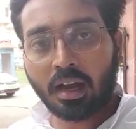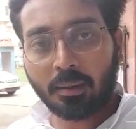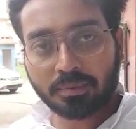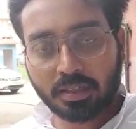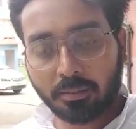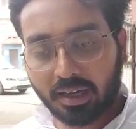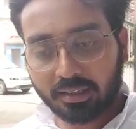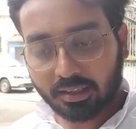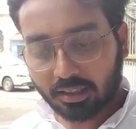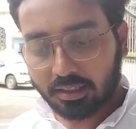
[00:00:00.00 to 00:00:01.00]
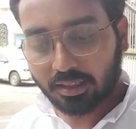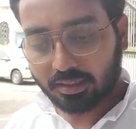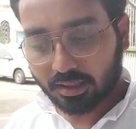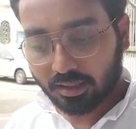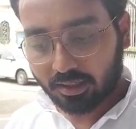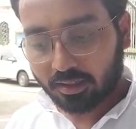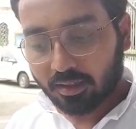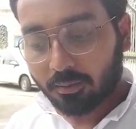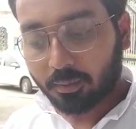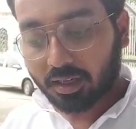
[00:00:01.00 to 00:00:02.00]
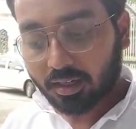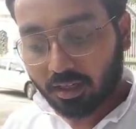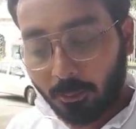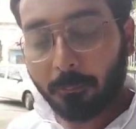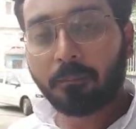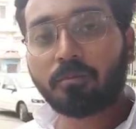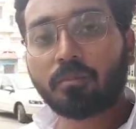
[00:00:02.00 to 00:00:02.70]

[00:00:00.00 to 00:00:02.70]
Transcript: आपसे बात कर लिया जाएगा मगर कब